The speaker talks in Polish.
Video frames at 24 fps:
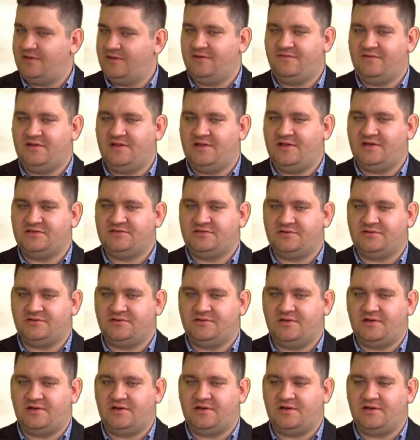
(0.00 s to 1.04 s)
E, widać
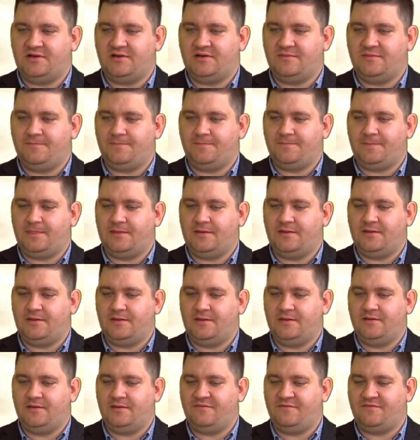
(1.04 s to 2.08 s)
to na
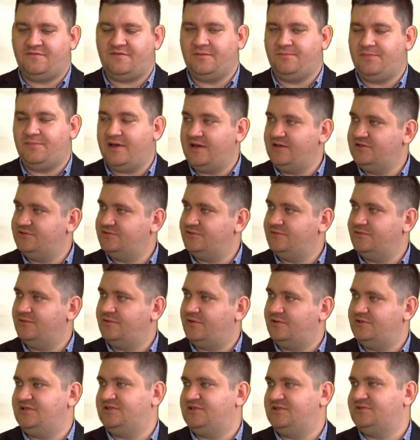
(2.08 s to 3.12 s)
mm, fanpage'u
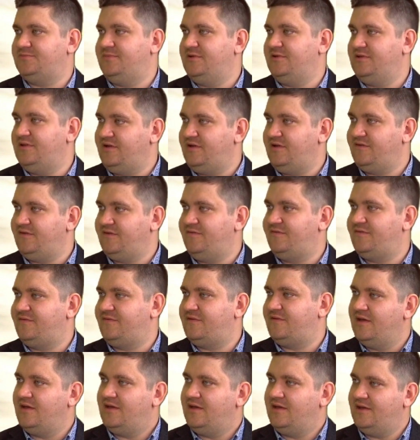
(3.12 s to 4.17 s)
chociażby Drift
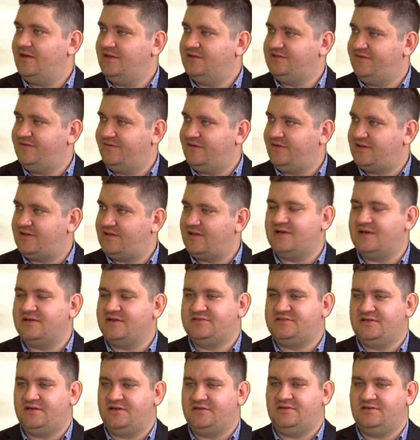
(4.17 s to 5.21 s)

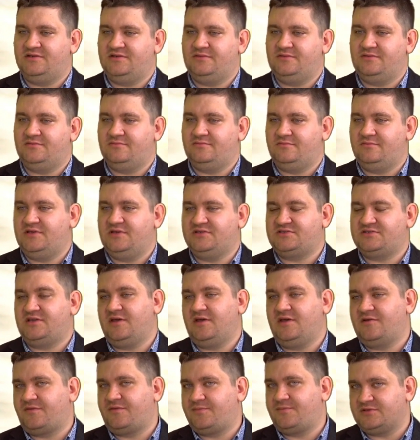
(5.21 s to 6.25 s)
19, gdzie jeszcze
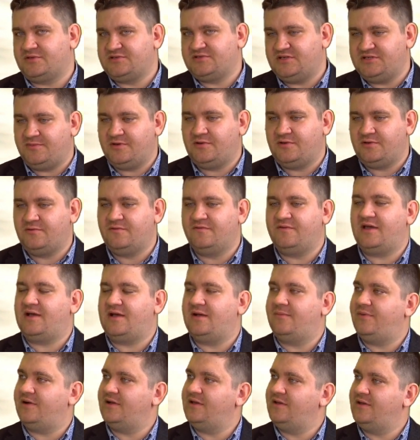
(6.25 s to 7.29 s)
nie rozpoczęliśmy głównej
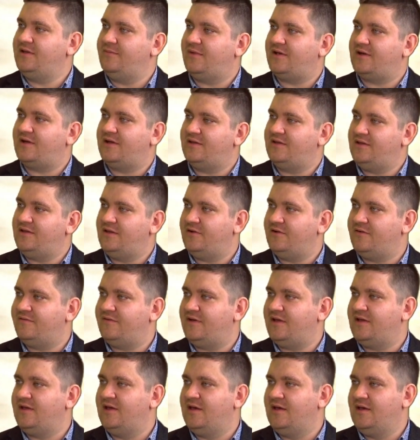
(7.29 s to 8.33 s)
kampanii
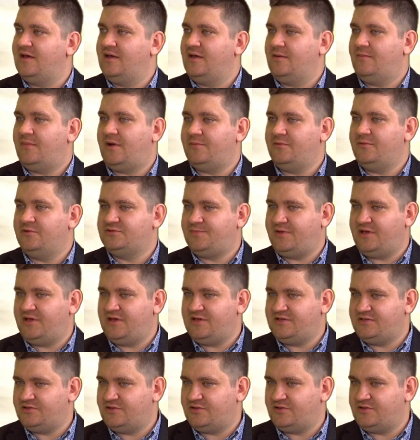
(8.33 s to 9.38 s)
marketingowej. Mamy już
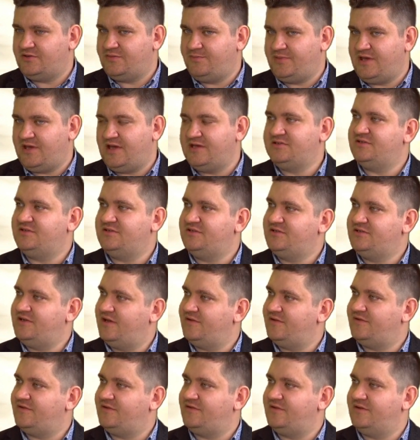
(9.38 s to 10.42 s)
55
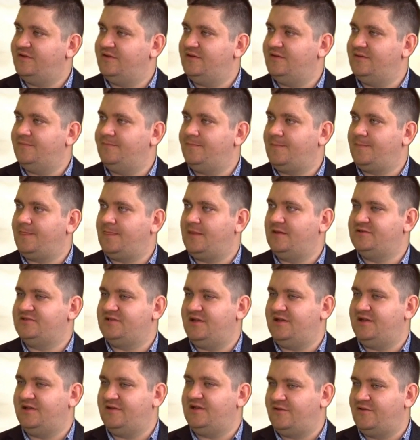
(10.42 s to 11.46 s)
tysięcy mm,
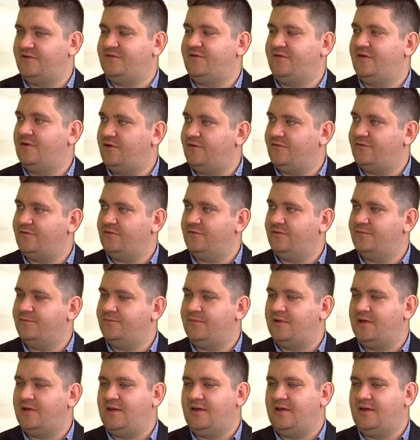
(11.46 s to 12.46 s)
śledzących osób.